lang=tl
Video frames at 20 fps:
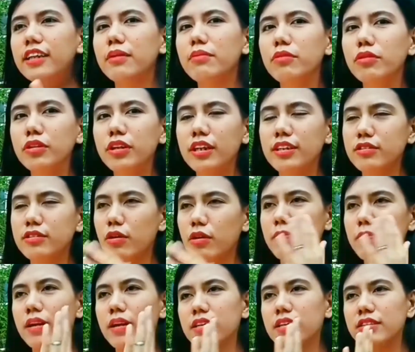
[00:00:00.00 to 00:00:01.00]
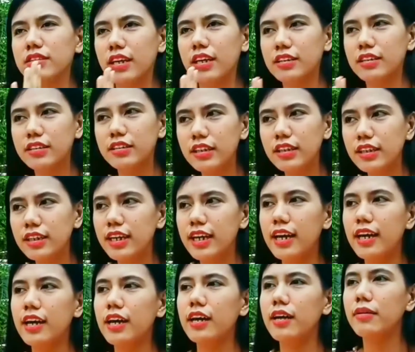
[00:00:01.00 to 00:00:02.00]
Nakita mo na sobrang sexy
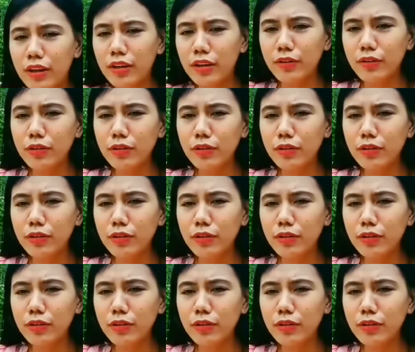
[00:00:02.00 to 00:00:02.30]
niya.